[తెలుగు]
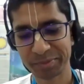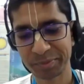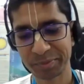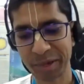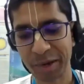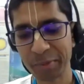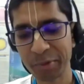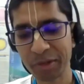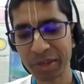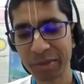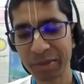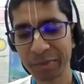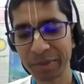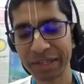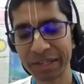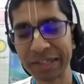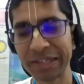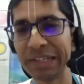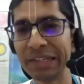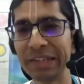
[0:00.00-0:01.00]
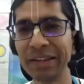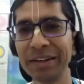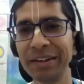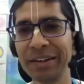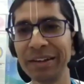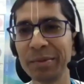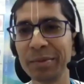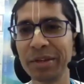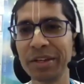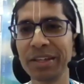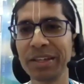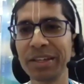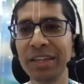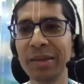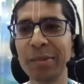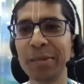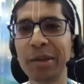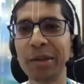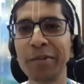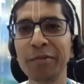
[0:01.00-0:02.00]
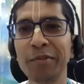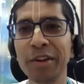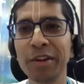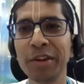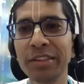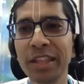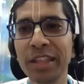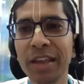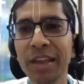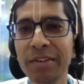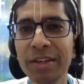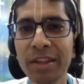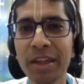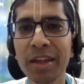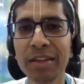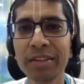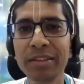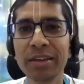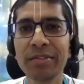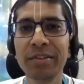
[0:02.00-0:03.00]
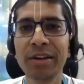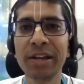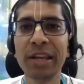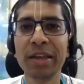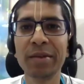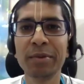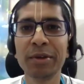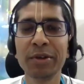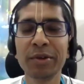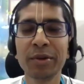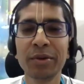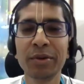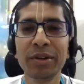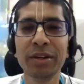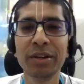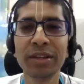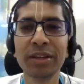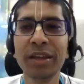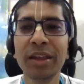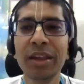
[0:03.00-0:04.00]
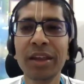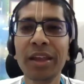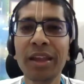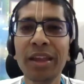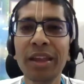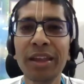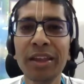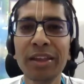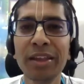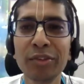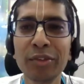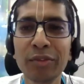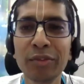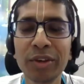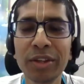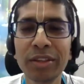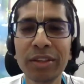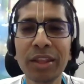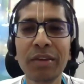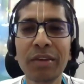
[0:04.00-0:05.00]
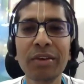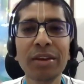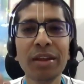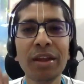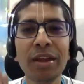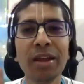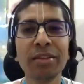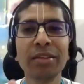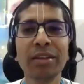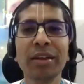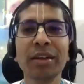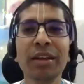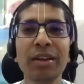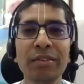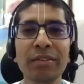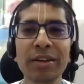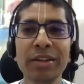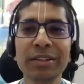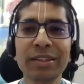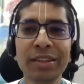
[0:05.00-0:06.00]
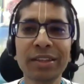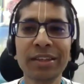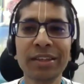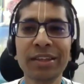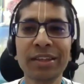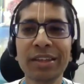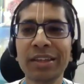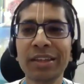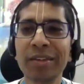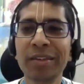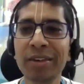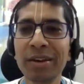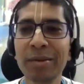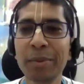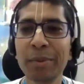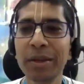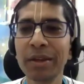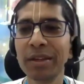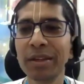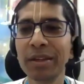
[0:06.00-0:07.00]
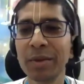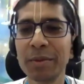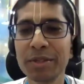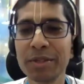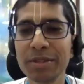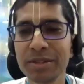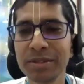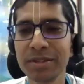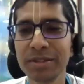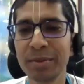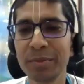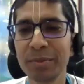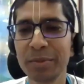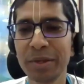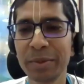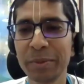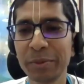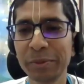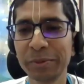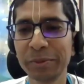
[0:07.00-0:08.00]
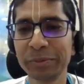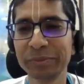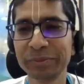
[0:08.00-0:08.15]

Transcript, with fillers: ప్రాముఖ్యమైన లీల అంటే మనకి మనం వృందావన్ యాత్ర వెళ్ళామనుకోండి సో వృందావన్ యాత్రకి వెళ్తే ఎవరి పరిక్రమ చేస్తాం మనము